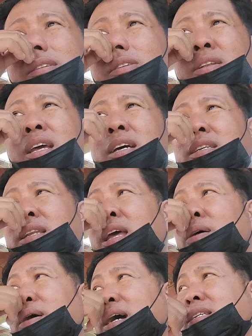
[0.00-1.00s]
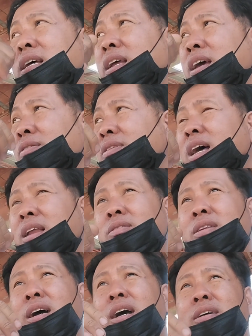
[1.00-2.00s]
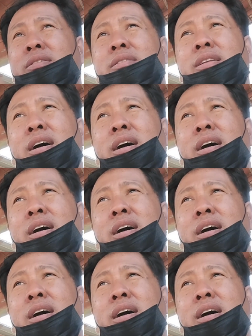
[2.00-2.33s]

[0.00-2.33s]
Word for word: So hindi kasi naiwasan ngayon, lalo na ngayon,